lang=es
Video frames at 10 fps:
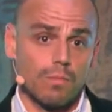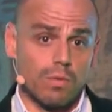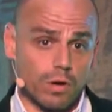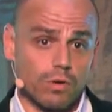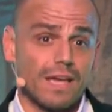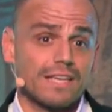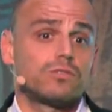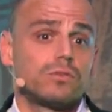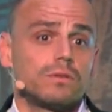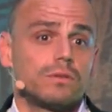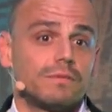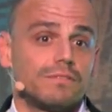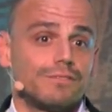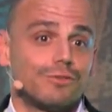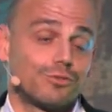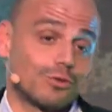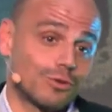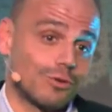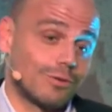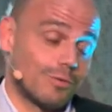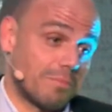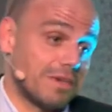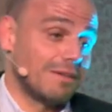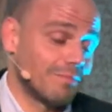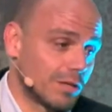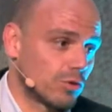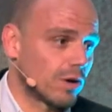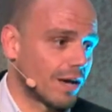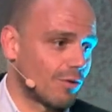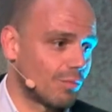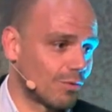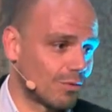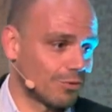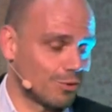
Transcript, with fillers: Pues bueno, eso nosotros, o a mí me toca, como